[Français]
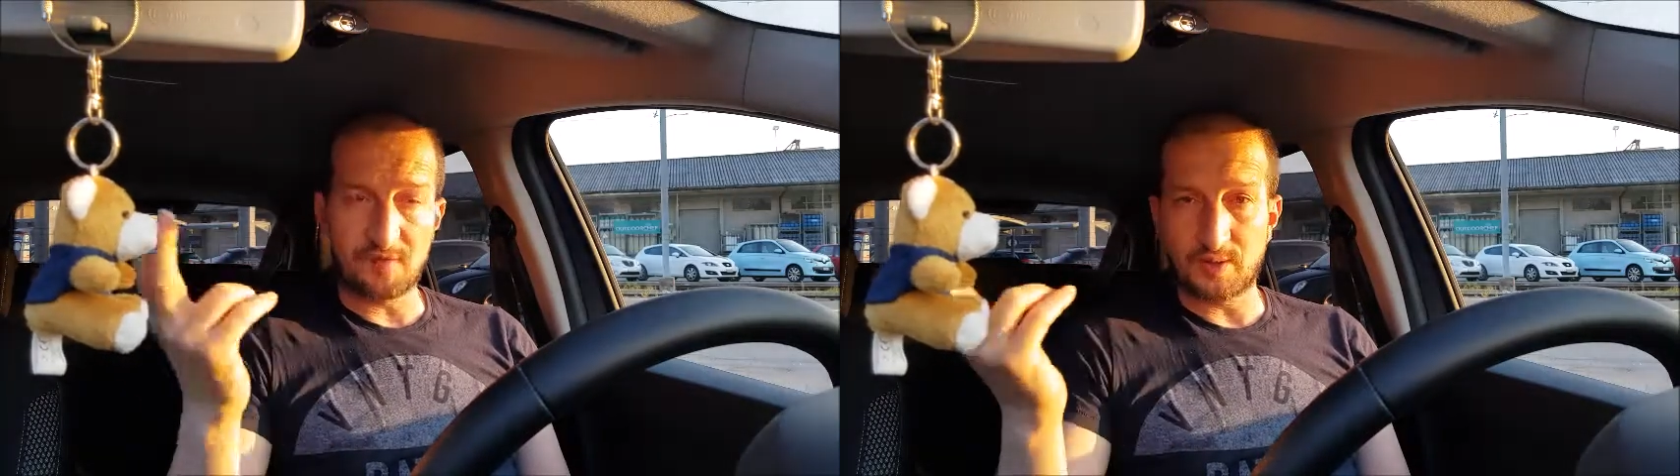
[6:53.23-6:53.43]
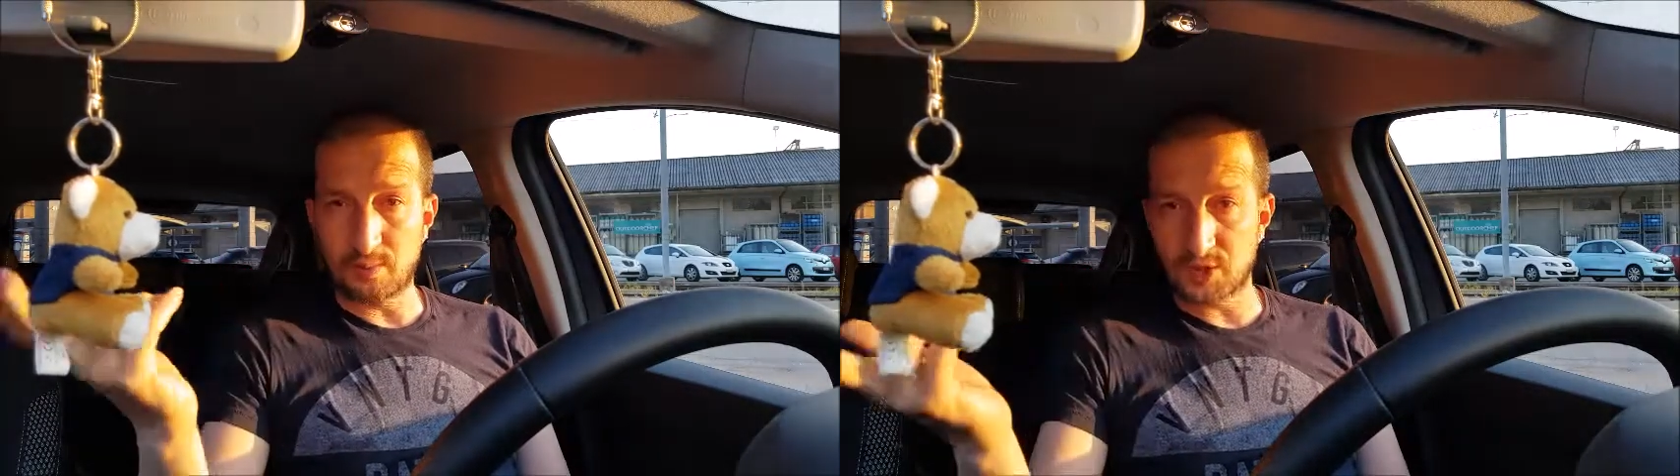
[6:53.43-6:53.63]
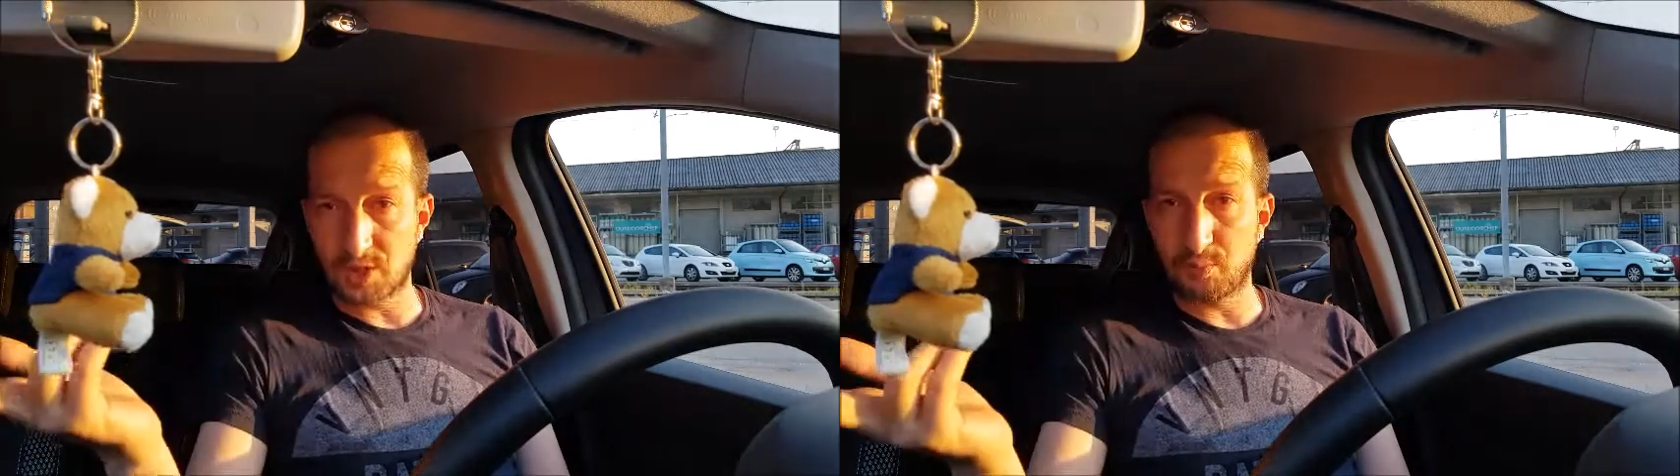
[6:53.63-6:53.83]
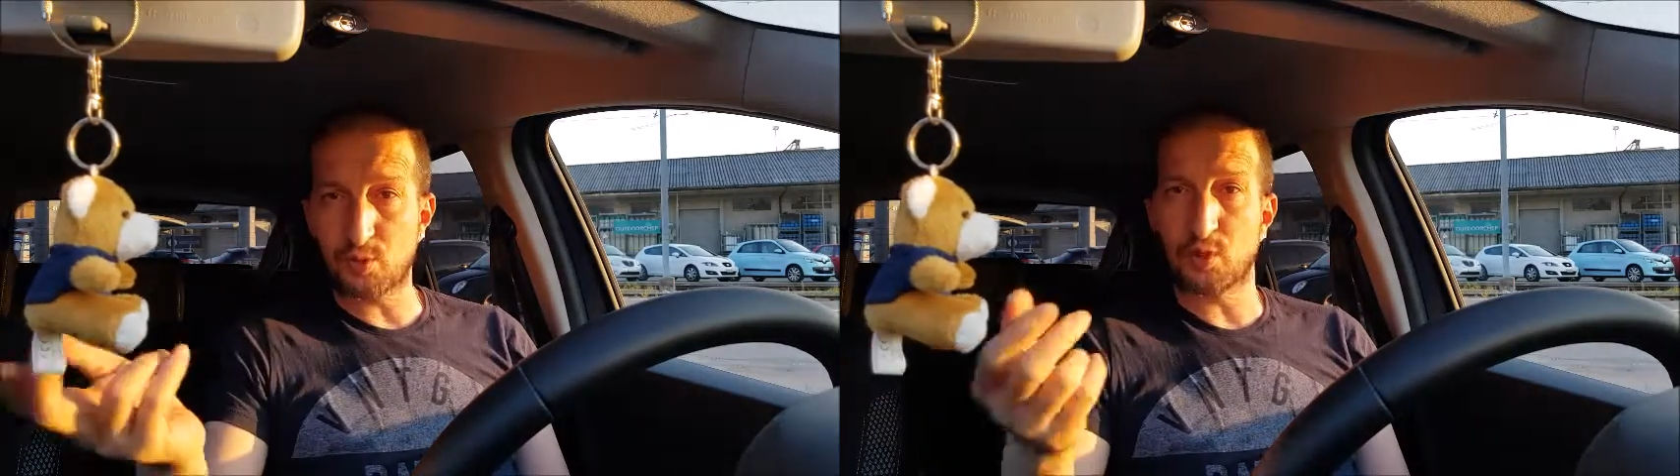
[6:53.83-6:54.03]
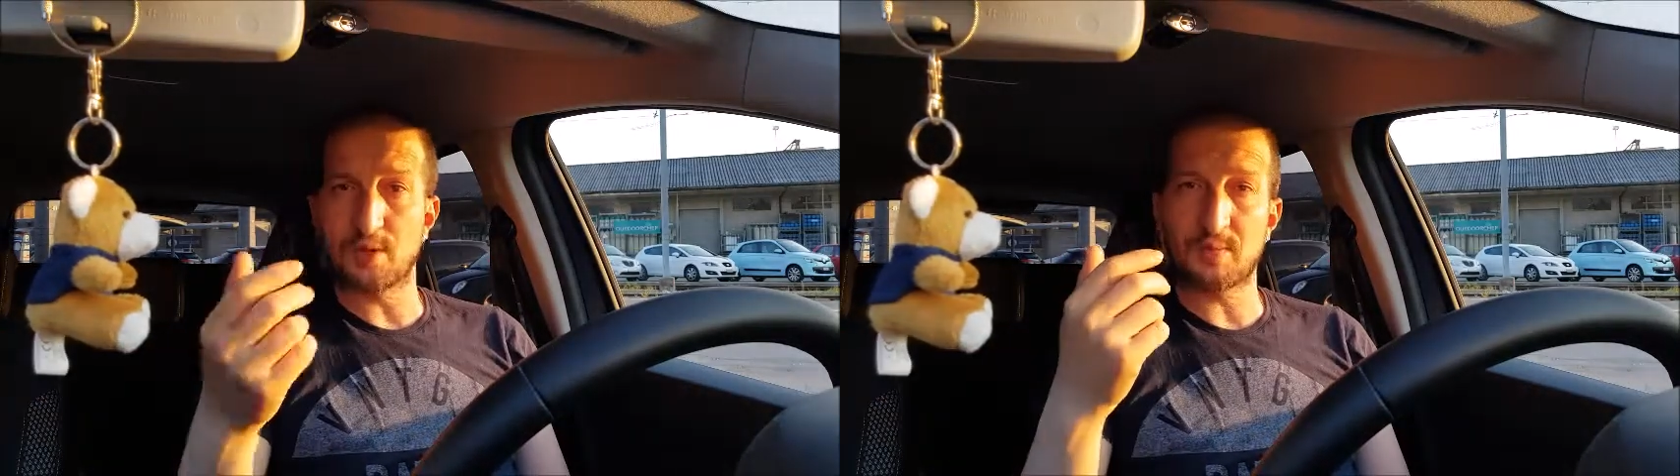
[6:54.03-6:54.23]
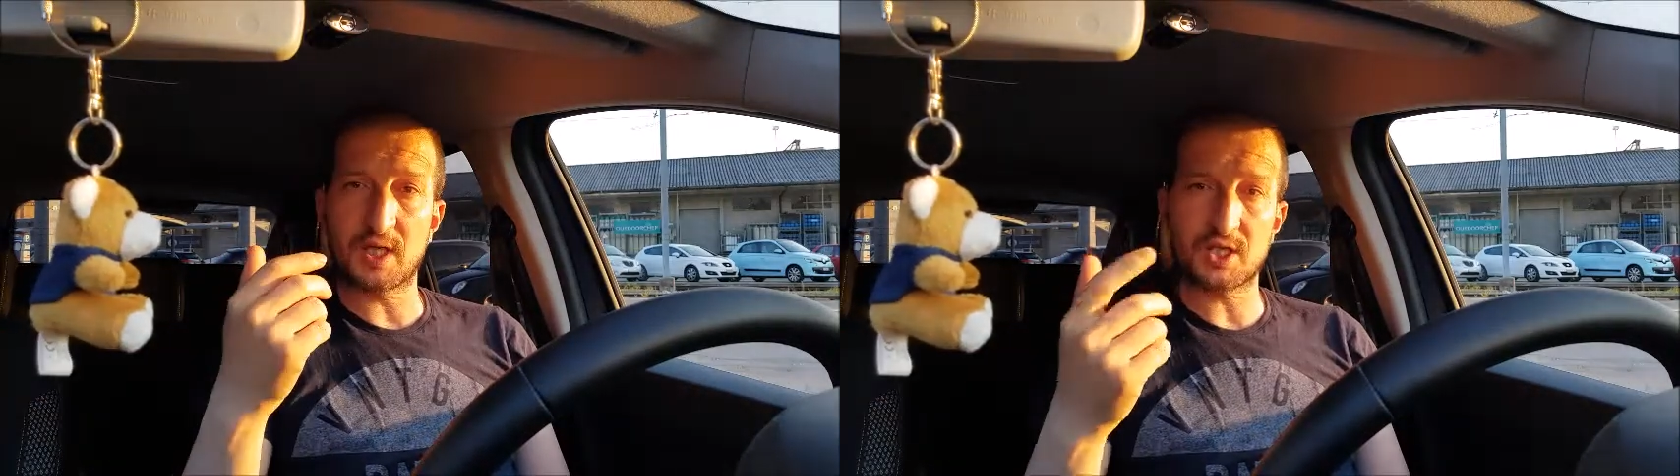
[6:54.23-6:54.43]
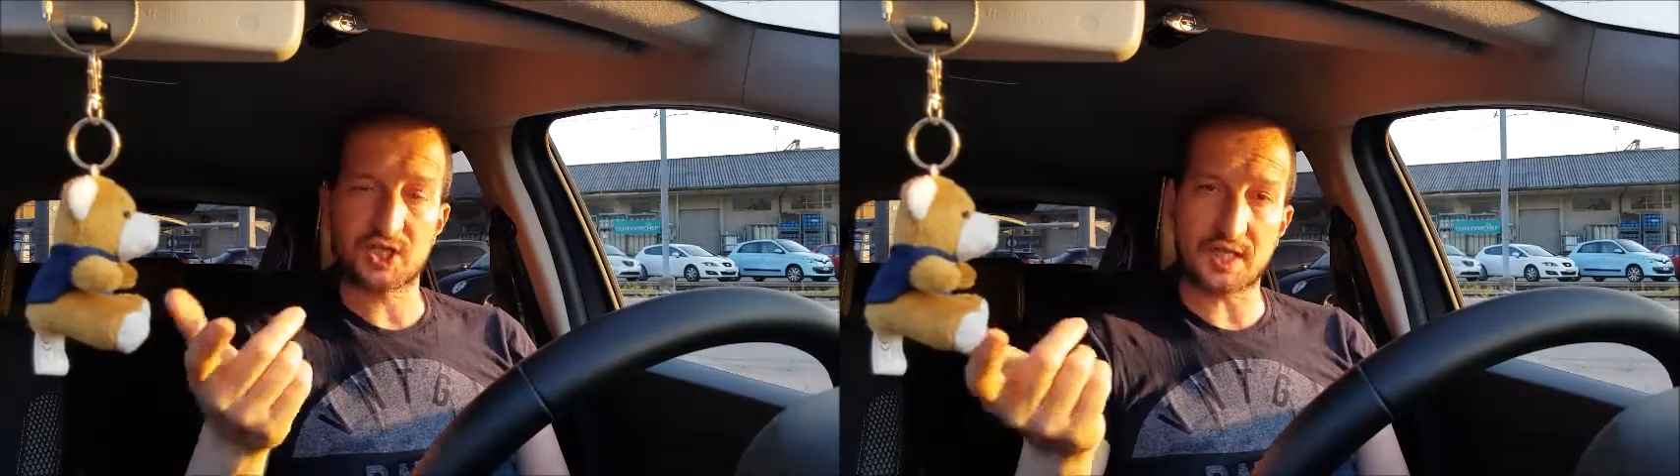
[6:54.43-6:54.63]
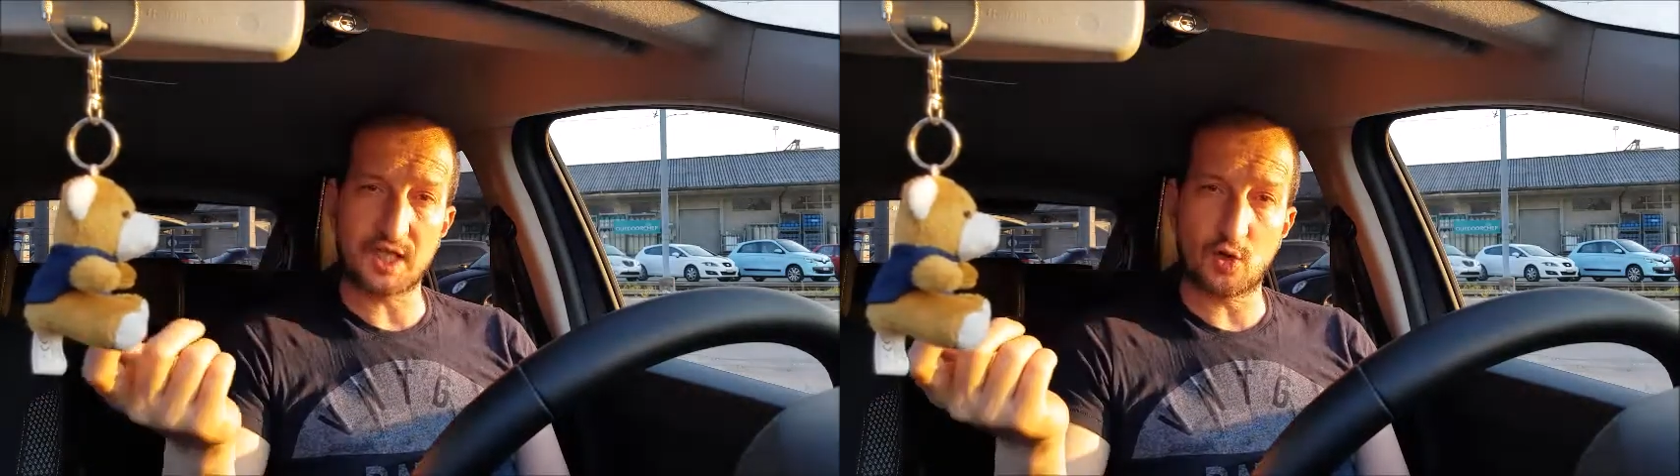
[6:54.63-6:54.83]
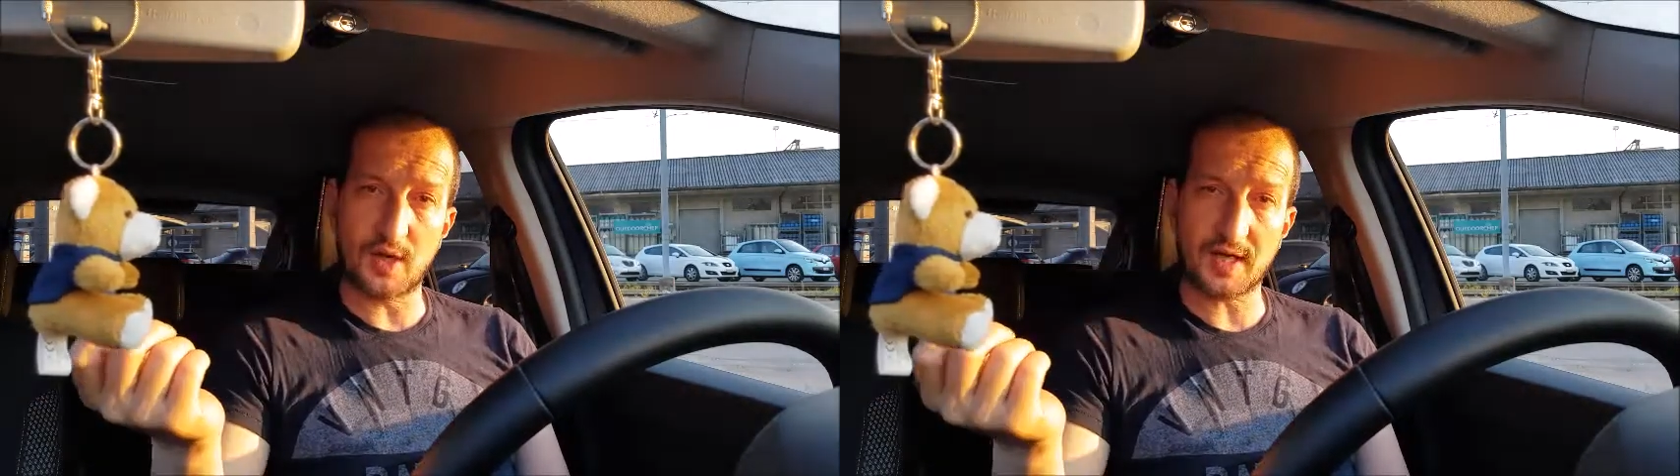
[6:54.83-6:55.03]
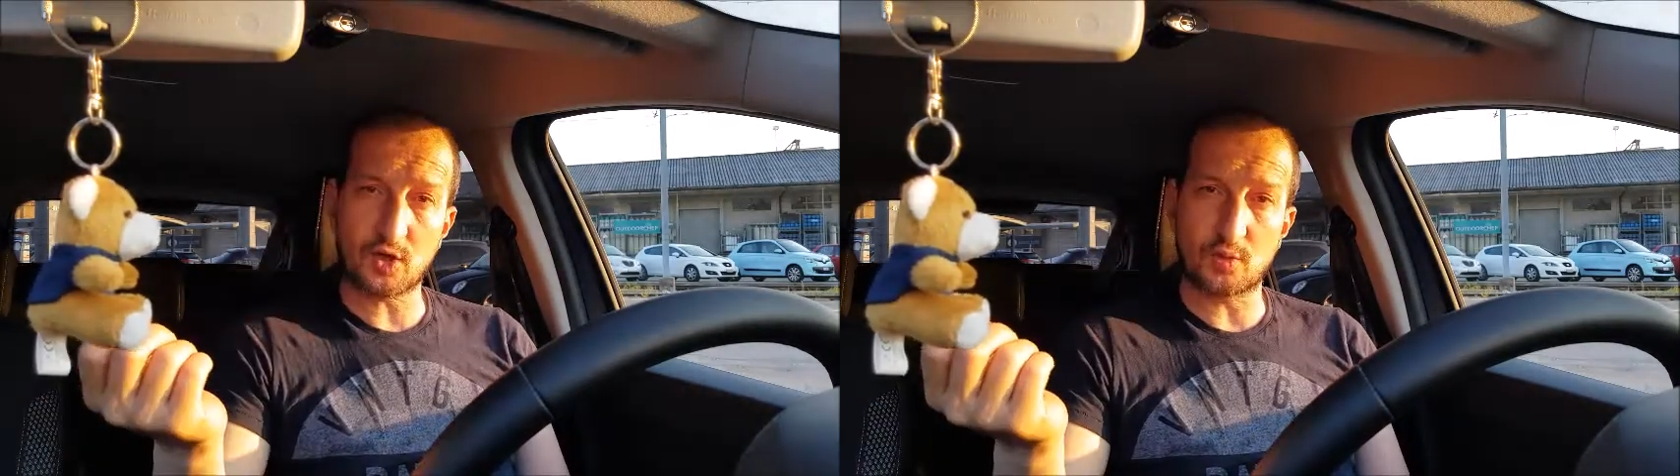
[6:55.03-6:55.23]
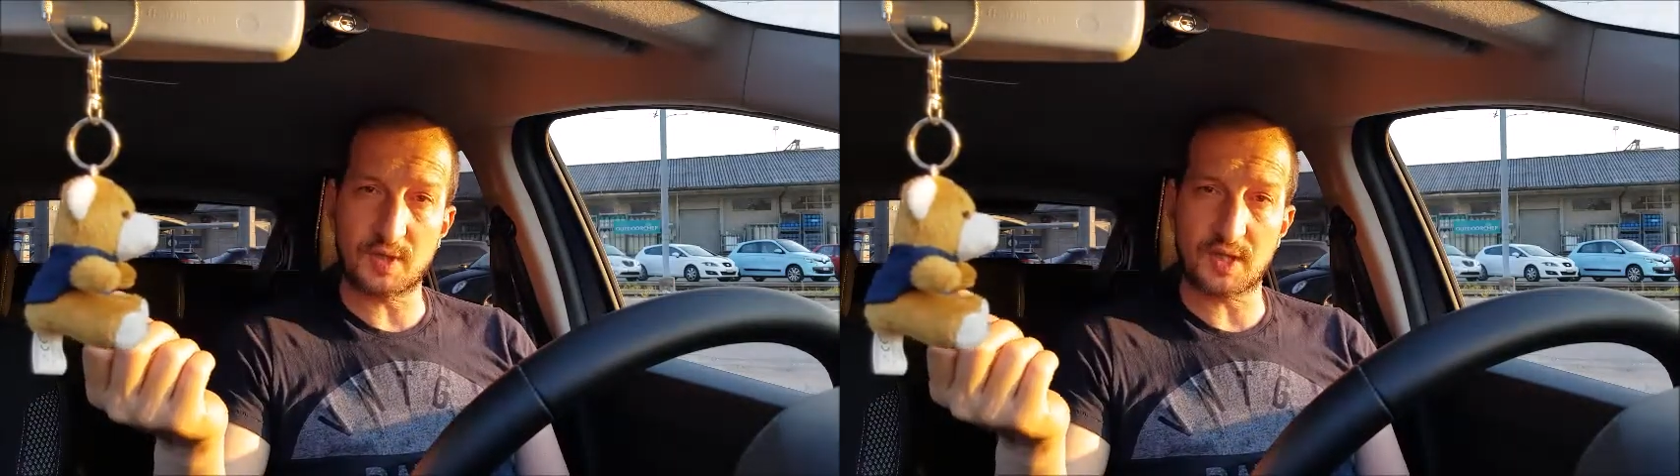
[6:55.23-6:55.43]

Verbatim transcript: un film que j'ai beaucoup aimé, Jackie le haricot,